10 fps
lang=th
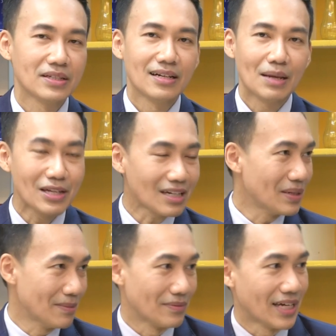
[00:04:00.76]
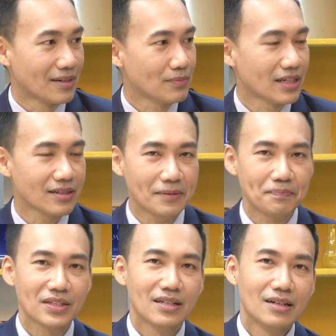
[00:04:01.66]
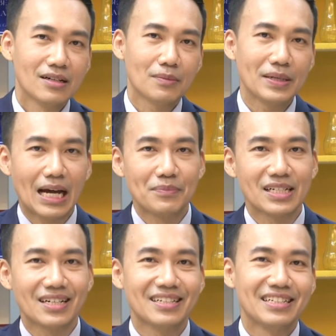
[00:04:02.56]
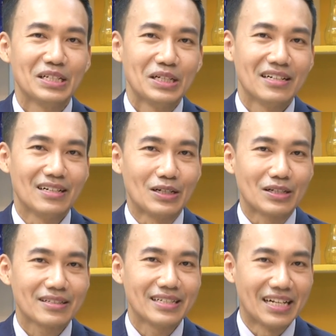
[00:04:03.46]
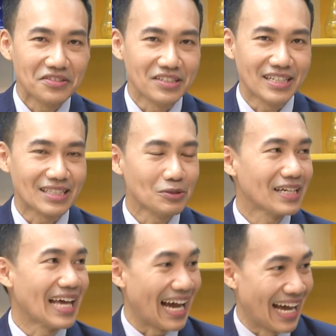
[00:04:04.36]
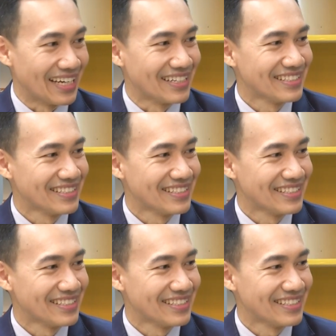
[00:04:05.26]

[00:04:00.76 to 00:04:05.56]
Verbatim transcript: เรื่องนี้ก็เป็นแบบนั้นเพราะนั้นก็ก็พยายามจะเขียนหนังสืออย่างที่ตัวเองอยากอ่าน